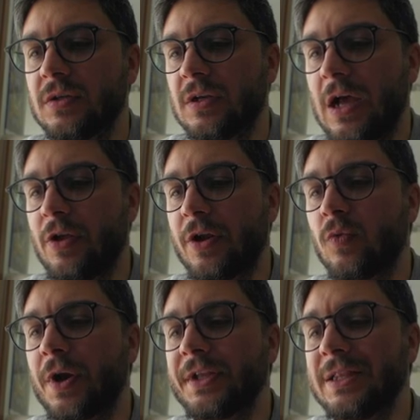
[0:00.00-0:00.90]
Allora,
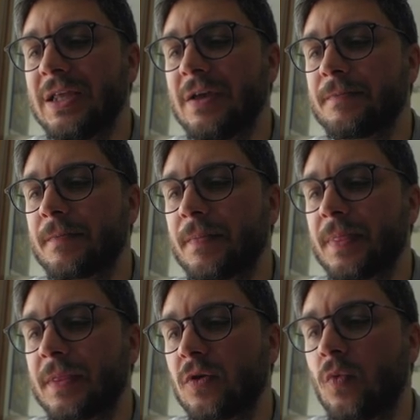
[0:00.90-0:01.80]
guardate,
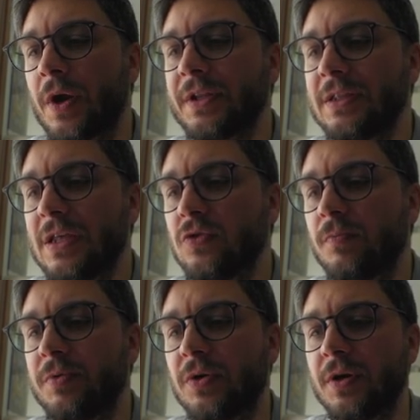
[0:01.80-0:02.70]
guardate i
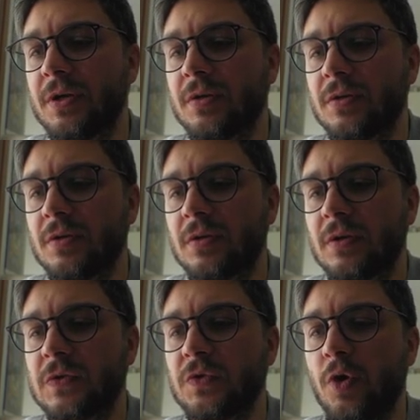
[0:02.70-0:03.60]
doppioni
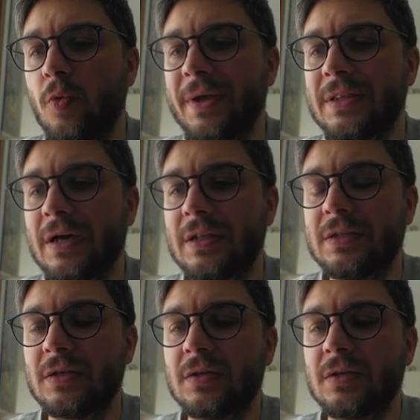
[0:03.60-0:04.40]
che sono aumentati.